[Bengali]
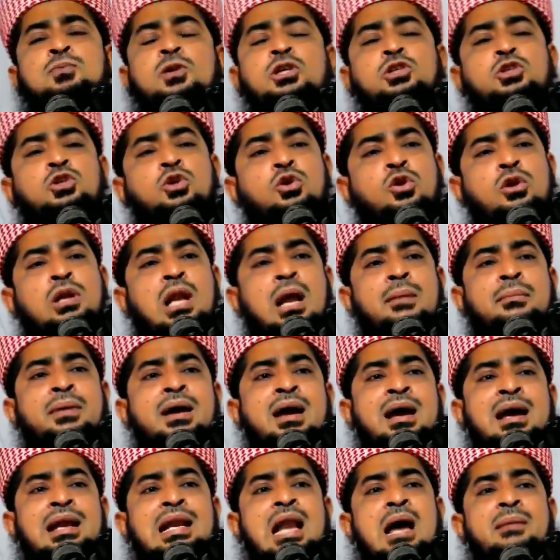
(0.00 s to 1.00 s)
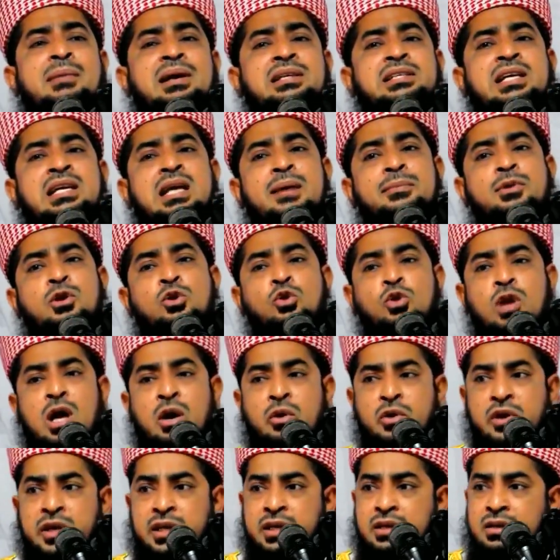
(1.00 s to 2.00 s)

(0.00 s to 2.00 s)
কিছু করলাম নামাজাই আমি লুলা হই